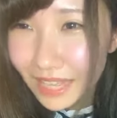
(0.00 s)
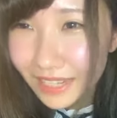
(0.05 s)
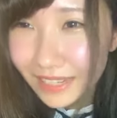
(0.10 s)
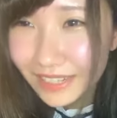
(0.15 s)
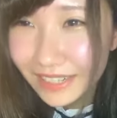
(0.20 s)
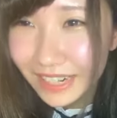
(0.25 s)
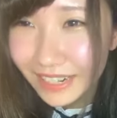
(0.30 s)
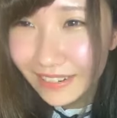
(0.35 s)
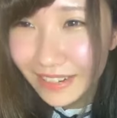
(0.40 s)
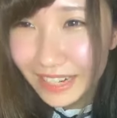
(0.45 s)

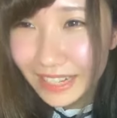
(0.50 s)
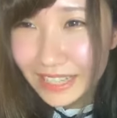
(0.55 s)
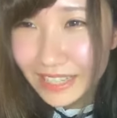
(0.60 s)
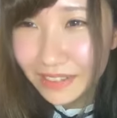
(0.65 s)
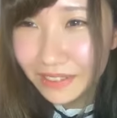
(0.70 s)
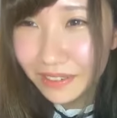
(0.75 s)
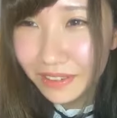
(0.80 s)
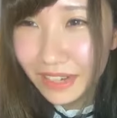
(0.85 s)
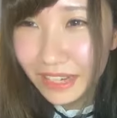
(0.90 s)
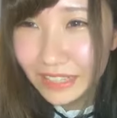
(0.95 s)
クーラーは熱
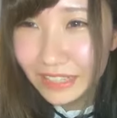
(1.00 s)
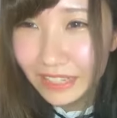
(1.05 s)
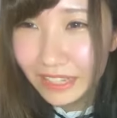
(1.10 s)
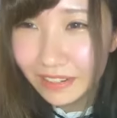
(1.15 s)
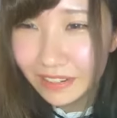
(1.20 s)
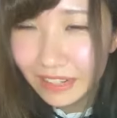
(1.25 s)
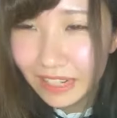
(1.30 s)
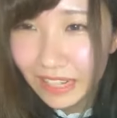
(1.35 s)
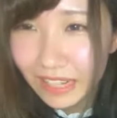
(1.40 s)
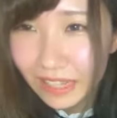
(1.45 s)
交換な
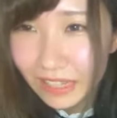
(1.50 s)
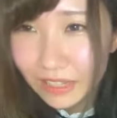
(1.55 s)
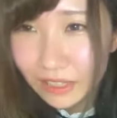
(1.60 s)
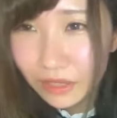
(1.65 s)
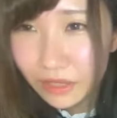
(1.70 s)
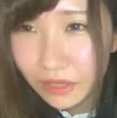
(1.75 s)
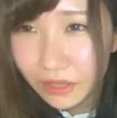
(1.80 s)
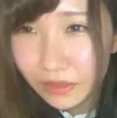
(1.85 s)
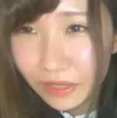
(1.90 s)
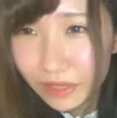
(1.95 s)
ので
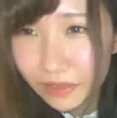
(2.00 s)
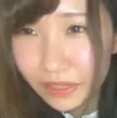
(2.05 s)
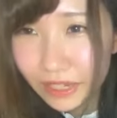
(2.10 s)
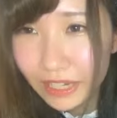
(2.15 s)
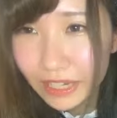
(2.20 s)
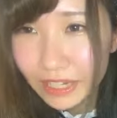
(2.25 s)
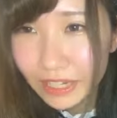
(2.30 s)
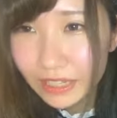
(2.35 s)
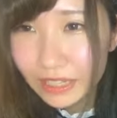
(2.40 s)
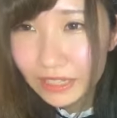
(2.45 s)
外は余
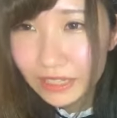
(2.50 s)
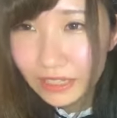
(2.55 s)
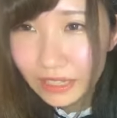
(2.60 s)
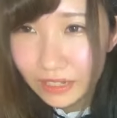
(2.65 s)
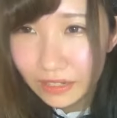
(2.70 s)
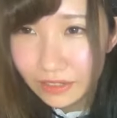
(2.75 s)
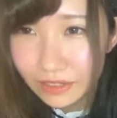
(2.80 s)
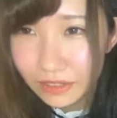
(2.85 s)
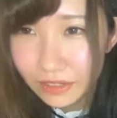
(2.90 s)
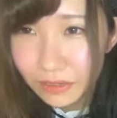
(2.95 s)
計に熱く
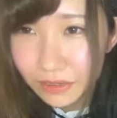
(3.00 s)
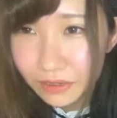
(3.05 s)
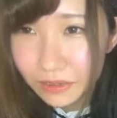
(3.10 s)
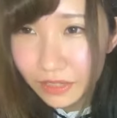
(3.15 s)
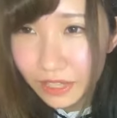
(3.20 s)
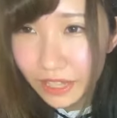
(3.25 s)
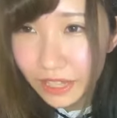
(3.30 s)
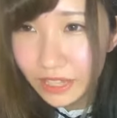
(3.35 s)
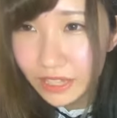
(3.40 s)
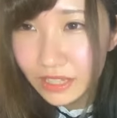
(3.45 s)
なる
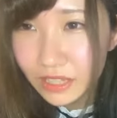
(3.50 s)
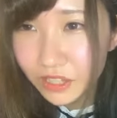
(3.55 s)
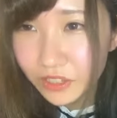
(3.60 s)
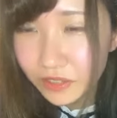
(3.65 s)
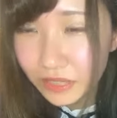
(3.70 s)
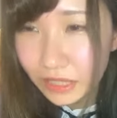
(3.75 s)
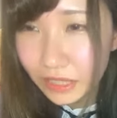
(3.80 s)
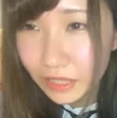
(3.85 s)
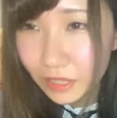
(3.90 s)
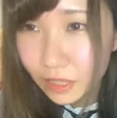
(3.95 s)
UK
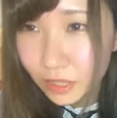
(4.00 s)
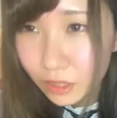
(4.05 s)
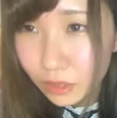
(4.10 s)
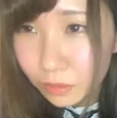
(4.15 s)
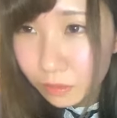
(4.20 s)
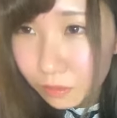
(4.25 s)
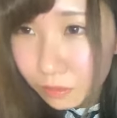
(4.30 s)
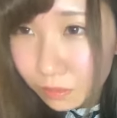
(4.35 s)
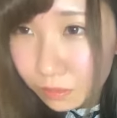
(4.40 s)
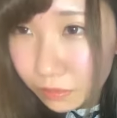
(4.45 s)
ジェフィー・
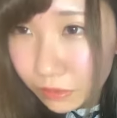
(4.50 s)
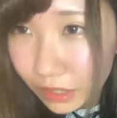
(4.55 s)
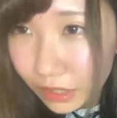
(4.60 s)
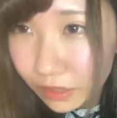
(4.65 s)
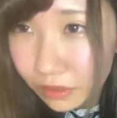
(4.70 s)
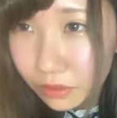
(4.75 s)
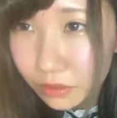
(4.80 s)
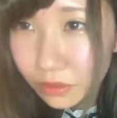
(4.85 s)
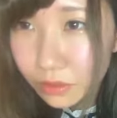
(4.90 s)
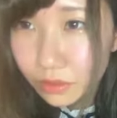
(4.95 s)

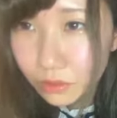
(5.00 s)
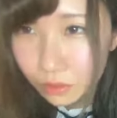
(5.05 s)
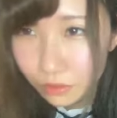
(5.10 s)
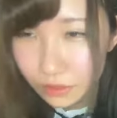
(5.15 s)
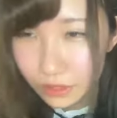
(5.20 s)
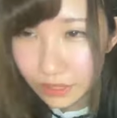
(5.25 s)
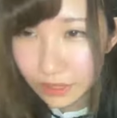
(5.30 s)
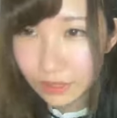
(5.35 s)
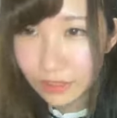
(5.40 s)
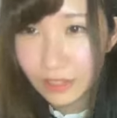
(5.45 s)
ブラントン
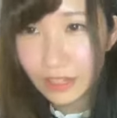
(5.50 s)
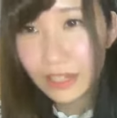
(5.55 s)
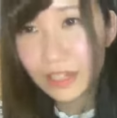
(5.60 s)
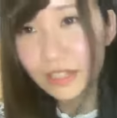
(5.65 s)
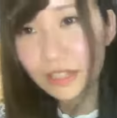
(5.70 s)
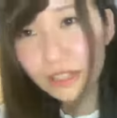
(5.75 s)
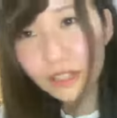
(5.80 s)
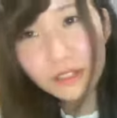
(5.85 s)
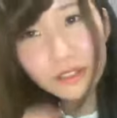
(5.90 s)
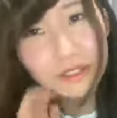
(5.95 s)
さんあり
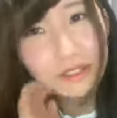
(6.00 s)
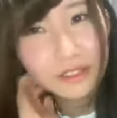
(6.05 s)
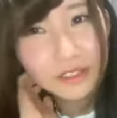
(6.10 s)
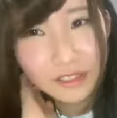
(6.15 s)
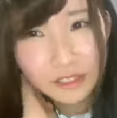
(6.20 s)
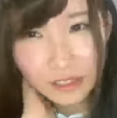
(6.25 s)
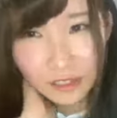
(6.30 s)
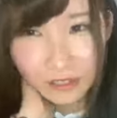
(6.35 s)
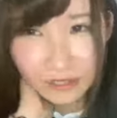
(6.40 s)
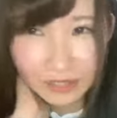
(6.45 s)
がとう
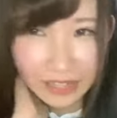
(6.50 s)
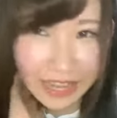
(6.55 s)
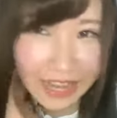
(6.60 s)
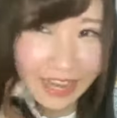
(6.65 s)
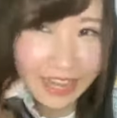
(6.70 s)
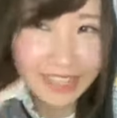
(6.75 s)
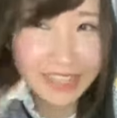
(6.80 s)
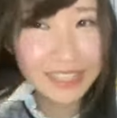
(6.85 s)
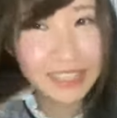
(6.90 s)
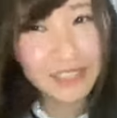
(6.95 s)
そう
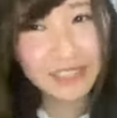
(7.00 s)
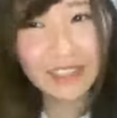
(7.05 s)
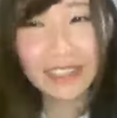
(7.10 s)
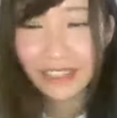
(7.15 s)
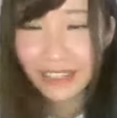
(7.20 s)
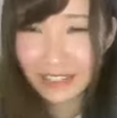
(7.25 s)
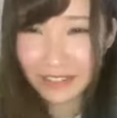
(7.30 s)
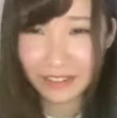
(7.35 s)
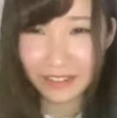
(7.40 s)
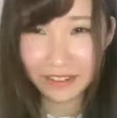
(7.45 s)
ねそうなん
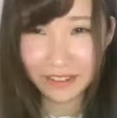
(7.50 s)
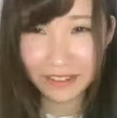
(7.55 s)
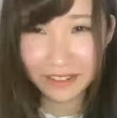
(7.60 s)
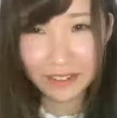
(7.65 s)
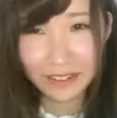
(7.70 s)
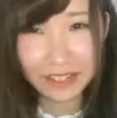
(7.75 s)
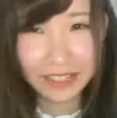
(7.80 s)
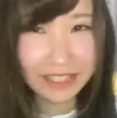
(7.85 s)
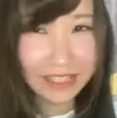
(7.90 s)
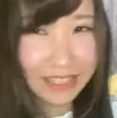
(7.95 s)
ですよ
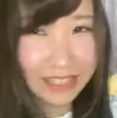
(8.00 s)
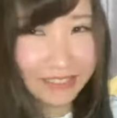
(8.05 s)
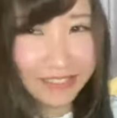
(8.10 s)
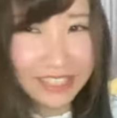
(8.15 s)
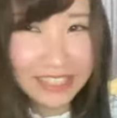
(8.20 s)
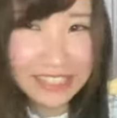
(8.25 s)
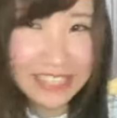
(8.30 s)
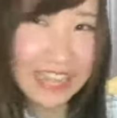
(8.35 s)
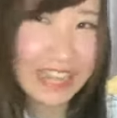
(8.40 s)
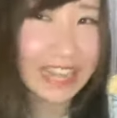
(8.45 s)
知って
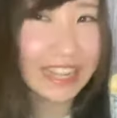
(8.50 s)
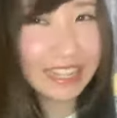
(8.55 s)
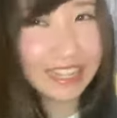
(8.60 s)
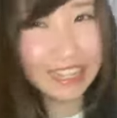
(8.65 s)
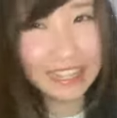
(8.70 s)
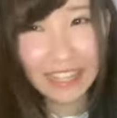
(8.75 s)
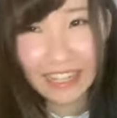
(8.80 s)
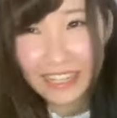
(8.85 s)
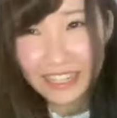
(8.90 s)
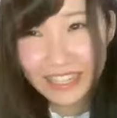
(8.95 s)
ました
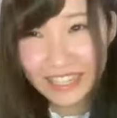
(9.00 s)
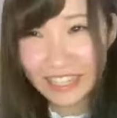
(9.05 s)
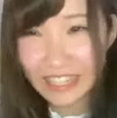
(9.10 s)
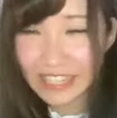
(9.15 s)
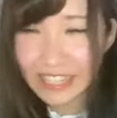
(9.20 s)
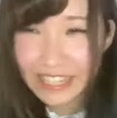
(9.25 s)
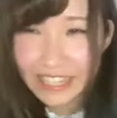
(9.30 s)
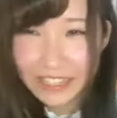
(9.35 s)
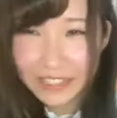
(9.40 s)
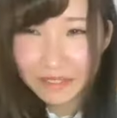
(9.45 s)
室
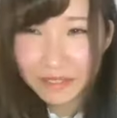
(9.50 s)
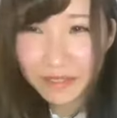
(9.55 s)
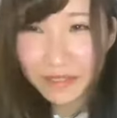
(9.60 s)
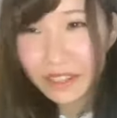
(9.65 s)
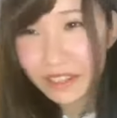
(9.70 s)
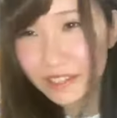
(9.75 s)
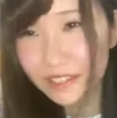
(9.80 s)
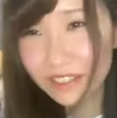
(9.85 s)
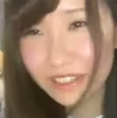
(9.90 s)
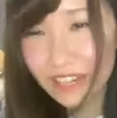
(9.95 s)
外機ってもの
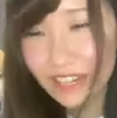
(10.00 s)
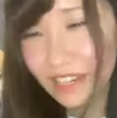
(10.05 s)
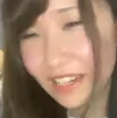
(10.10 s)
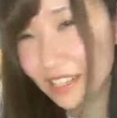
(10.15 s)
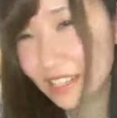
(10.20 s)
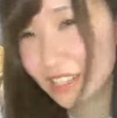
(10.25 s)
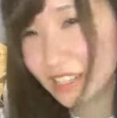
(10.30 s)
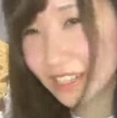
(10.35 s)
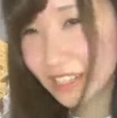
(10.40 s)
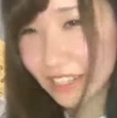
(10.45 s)
がクーラーに
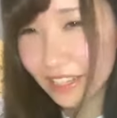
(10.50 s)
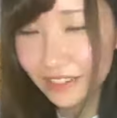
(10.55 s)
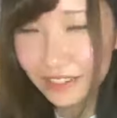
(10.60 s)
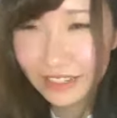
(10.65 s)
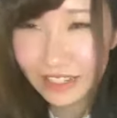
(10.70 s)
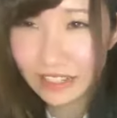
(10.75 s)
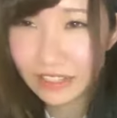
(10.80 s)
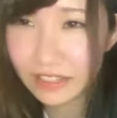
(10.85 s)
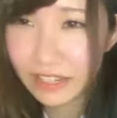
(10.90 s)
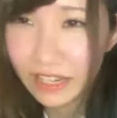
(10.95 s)
はついている
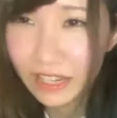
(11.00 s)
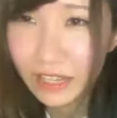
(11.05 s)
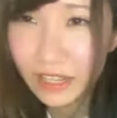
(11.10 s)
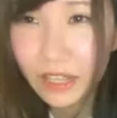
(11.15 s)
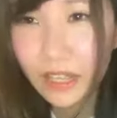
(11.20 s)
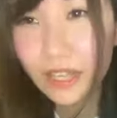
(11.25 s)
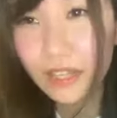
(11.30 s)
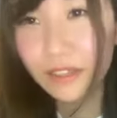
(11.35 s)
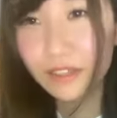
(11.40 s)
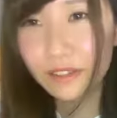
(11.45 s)
んですよね
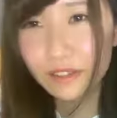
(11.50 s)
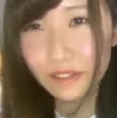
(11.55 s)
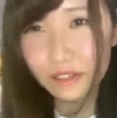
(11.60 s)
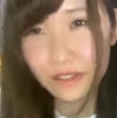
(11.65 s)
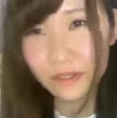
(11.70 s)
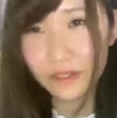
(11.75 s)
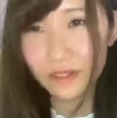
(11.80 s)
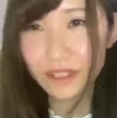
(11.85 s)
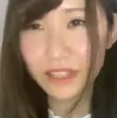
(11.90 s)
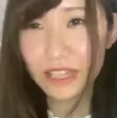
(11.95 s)
うん
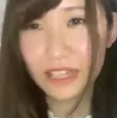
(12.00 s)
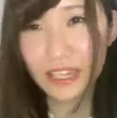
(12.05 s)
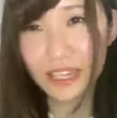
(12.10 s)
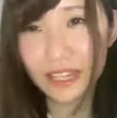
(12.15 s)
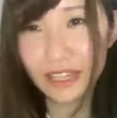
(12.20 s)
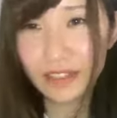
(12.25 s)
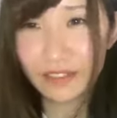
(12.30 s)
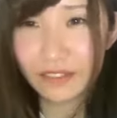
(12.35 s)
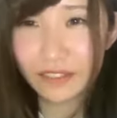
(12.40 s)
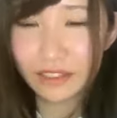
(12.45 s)
富田さんあり
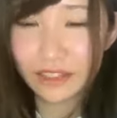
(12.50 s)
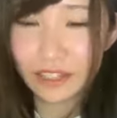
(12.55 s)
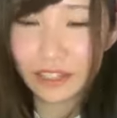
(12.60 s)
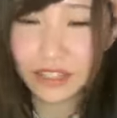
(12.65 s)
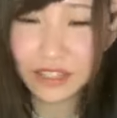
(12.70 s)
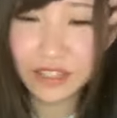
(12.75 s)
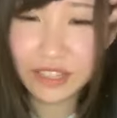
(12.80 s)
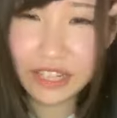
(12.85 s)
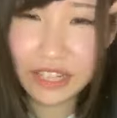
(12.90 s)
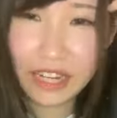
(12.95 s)
がとう
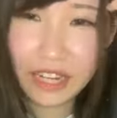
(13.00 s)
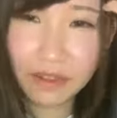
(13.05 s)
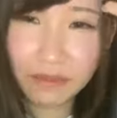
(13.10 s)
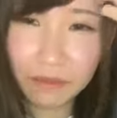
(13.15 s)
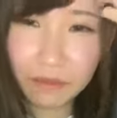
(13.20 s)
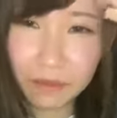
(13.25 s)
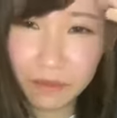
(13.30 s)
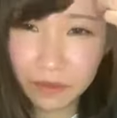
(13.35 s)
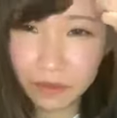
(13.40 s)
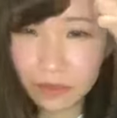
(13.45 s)
45分だね
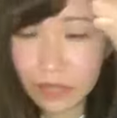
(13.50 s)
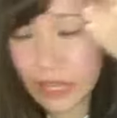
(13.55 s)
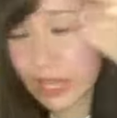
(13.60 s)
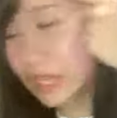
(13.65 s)
は